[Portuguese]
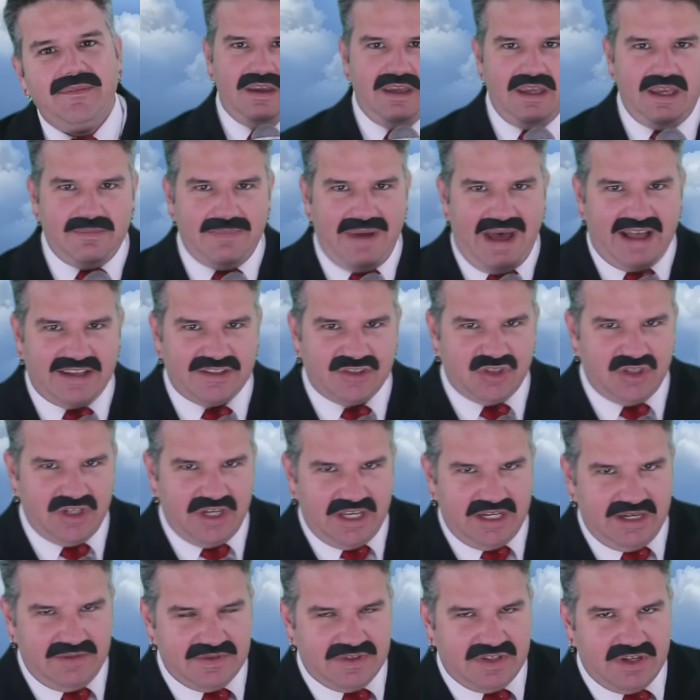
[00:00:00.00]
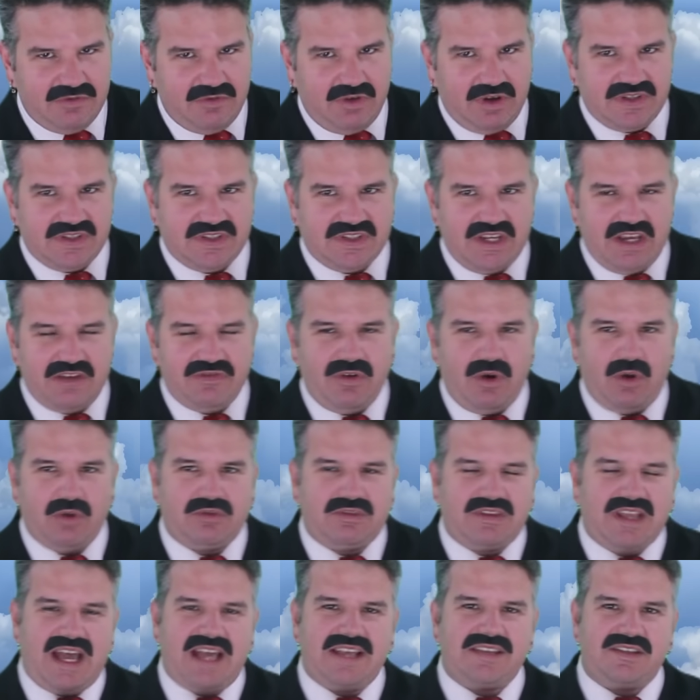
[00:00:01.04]
Imagine se você
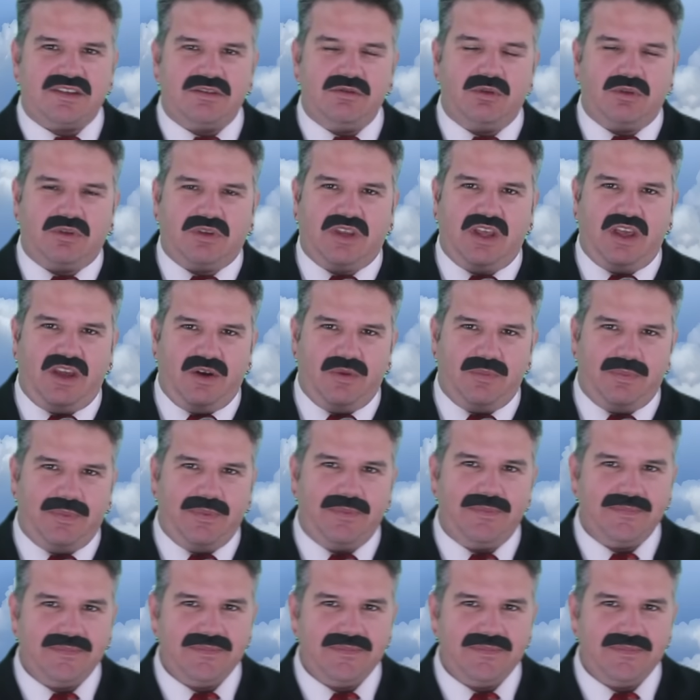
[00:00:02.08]
voltasse no tempo